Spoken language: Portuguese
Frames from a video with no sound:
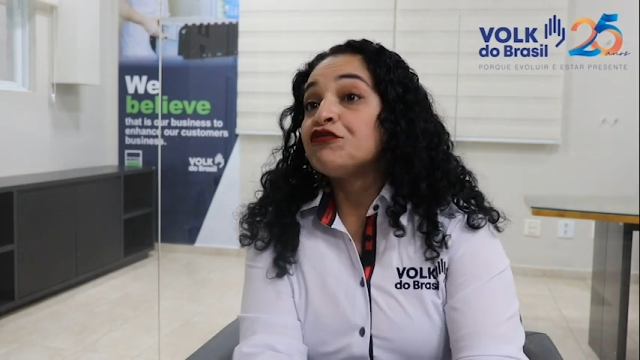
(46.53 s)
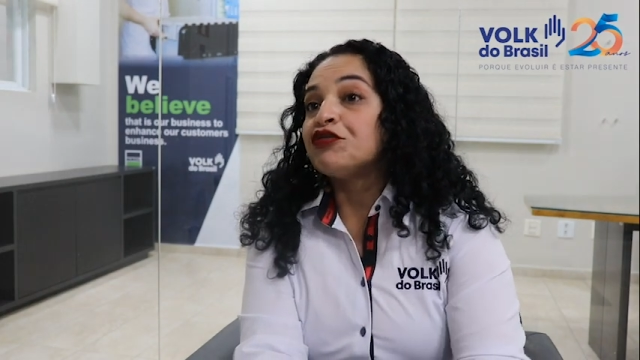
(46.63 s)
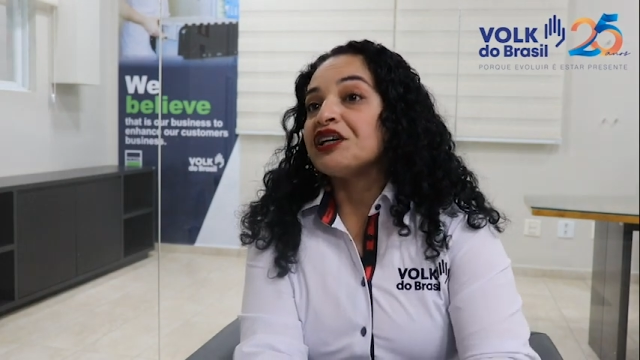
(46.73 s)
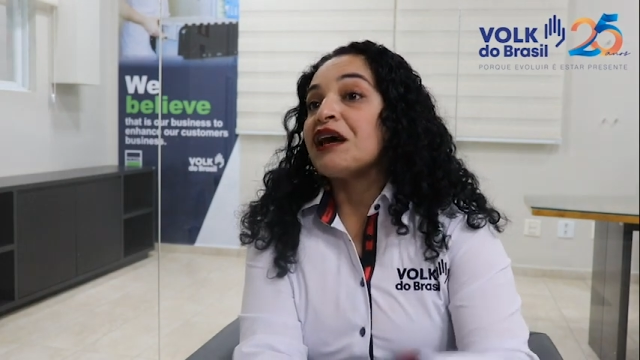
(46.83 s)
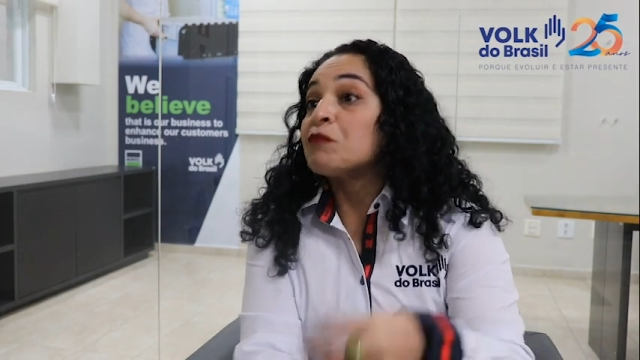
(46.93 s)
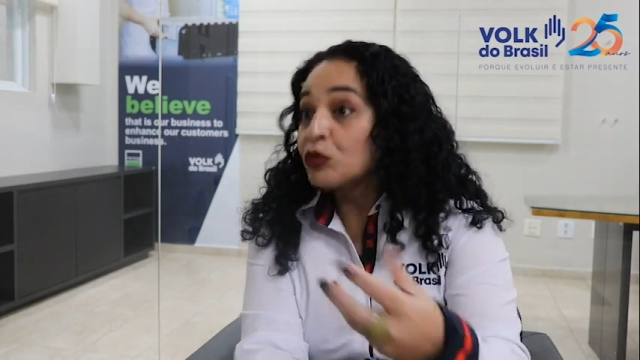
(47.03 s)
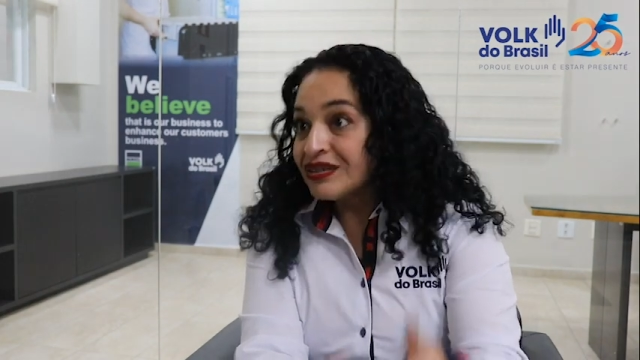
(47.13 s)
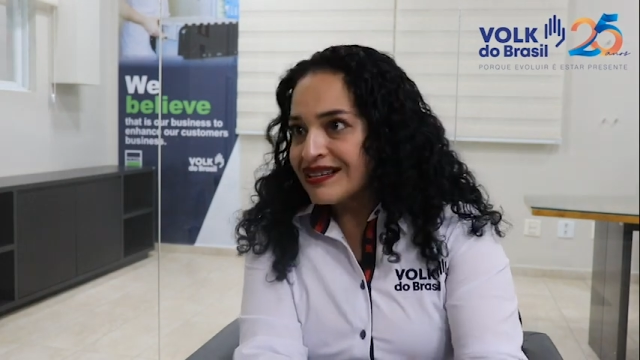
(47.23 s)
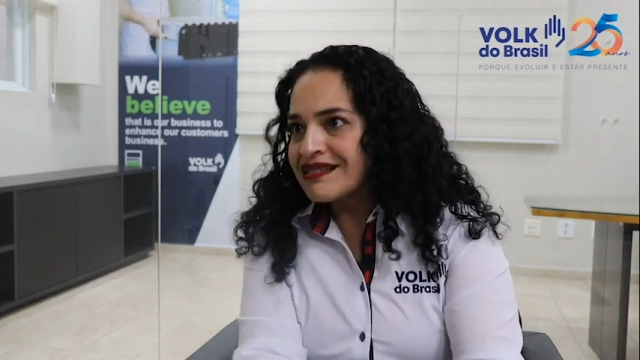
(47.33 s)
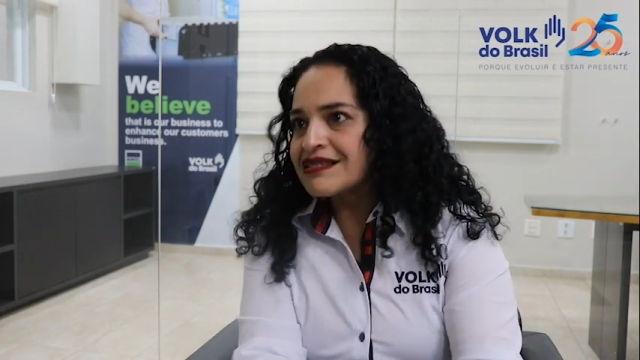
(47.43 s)
foi a
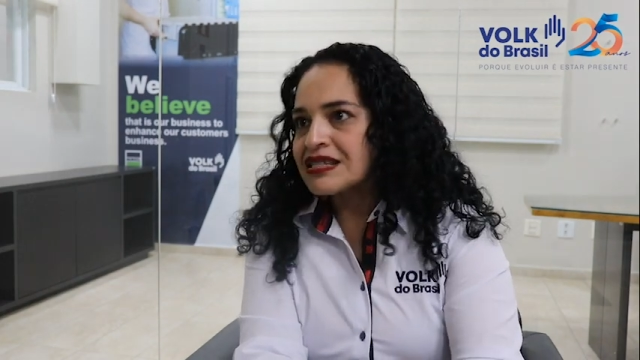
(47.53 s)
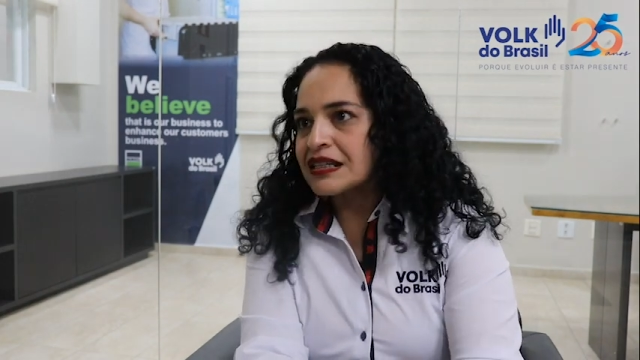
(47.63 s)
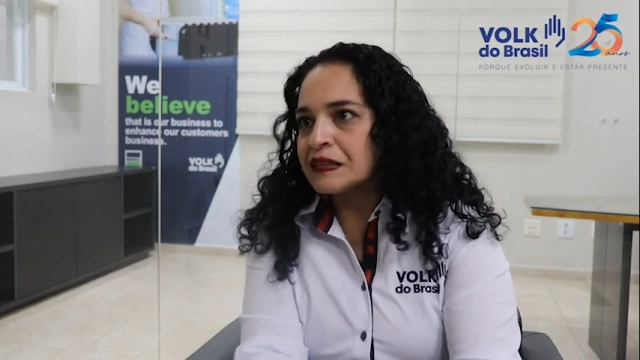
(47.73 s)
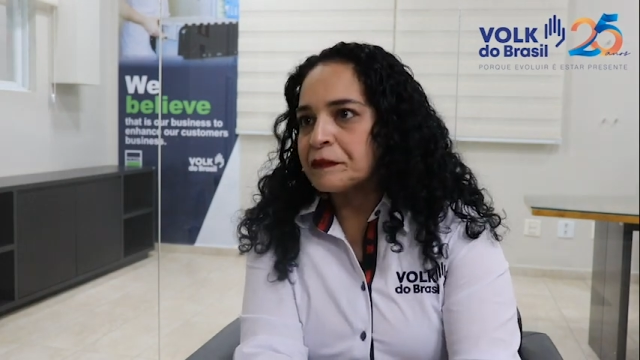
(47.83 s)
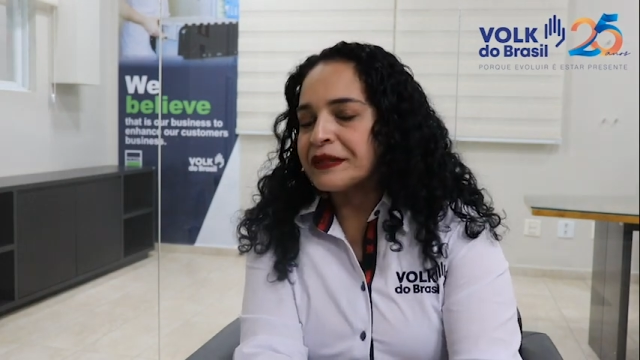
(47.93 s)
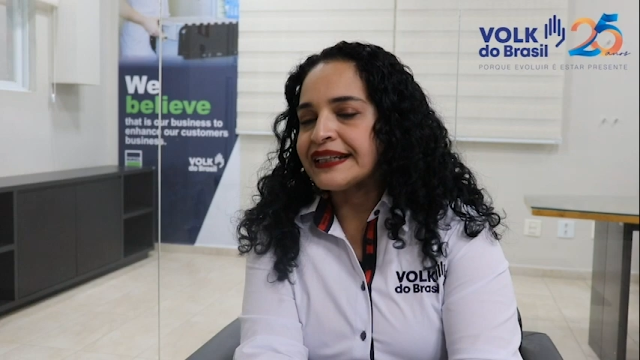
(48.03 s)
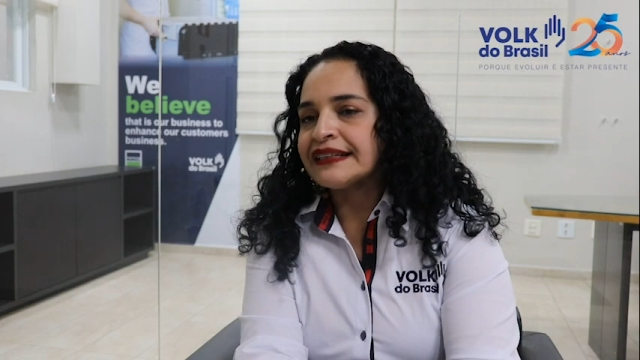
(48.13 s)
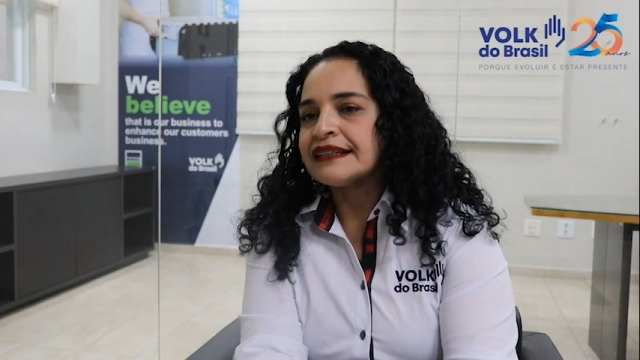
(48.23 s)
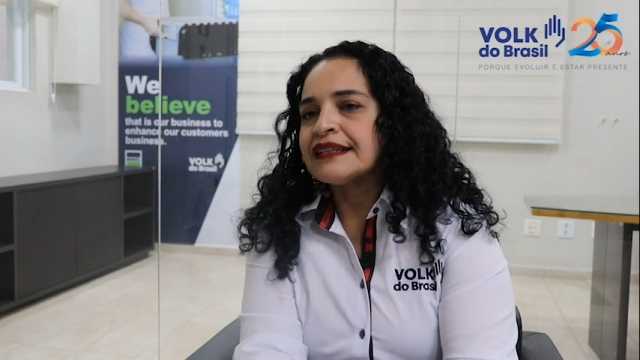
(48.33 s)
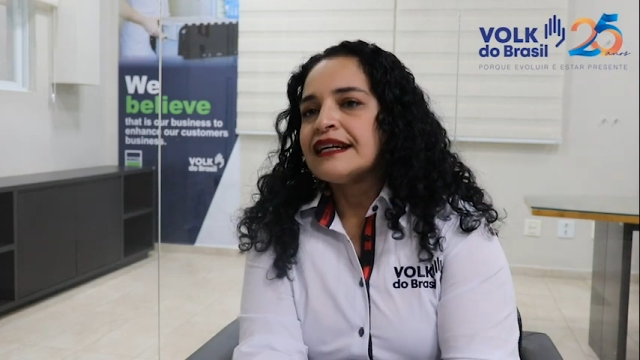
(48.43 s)
mudança
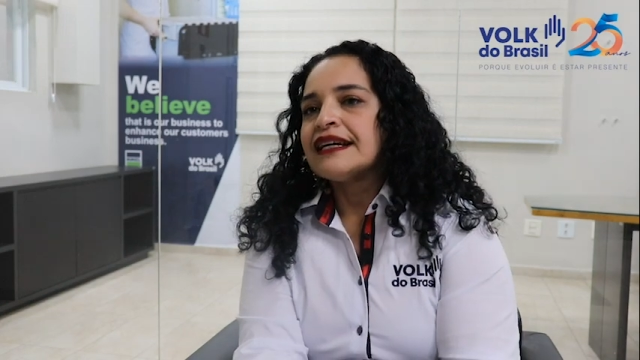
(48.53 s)
também.